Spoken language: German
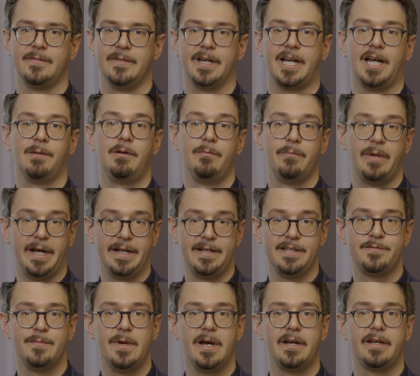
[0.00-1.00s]
Da kann man
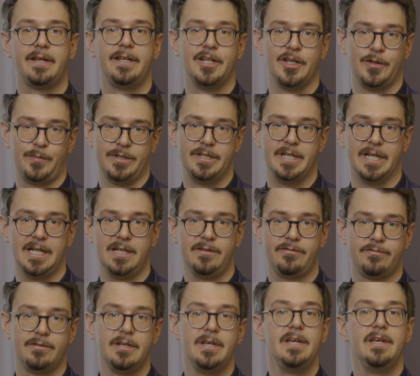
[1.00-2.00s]
beides machen, je nach
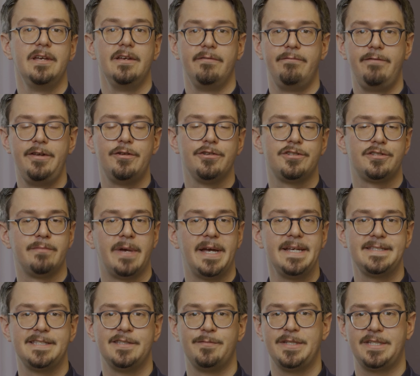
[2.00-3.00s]
Bedarf. Videos sind
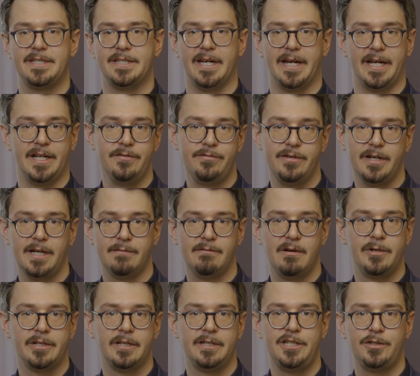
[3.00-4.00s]
meistens ein bisschen einfacher,
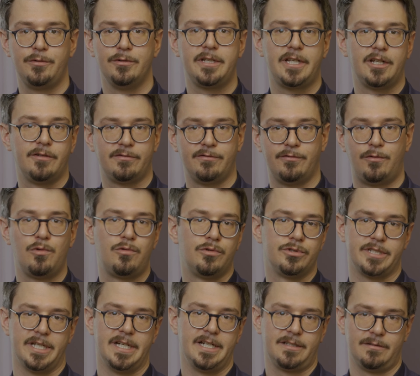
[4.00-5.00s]
weil man da nicht durchgehend auf den
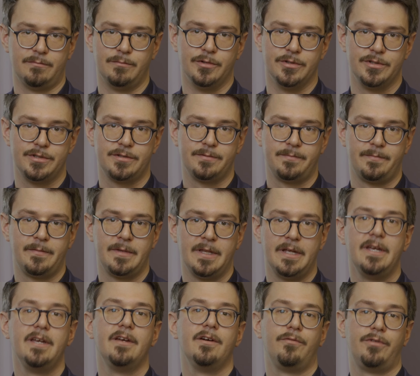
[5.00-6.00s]
Fokus achten muss.
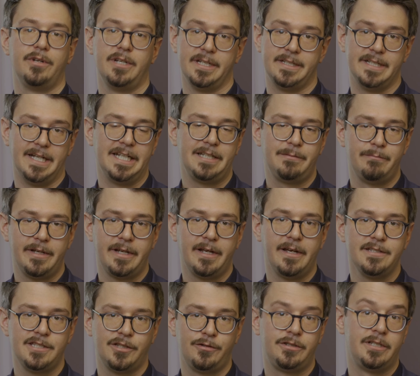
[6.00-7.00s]
Von der
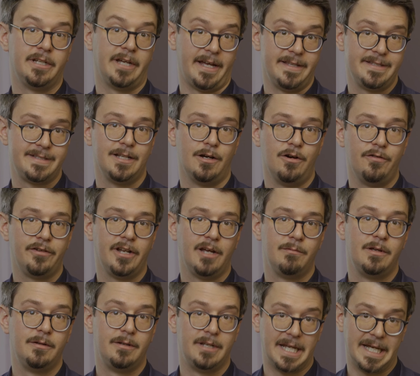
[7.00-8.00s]
Datenmenge ist natürlich eine
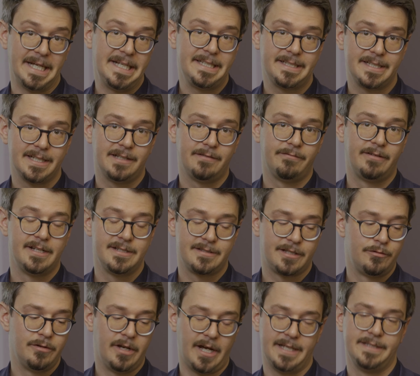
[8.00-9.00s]
Einzelaufnahme leichter, weil es
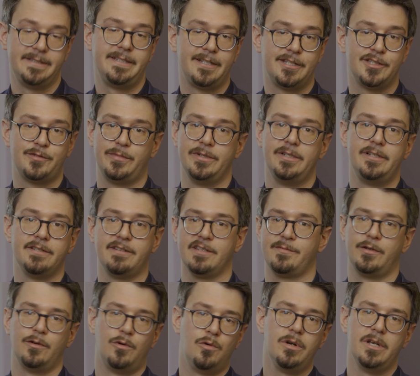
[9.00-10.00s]
dann nur ein einziges Bild ist,
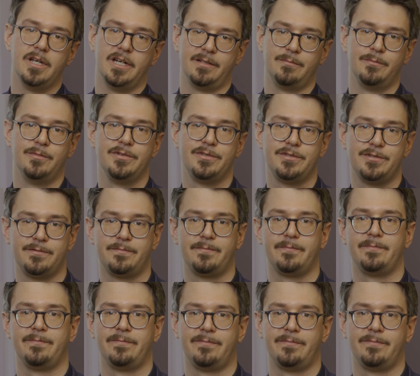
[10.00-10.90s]
was man hochladen muss.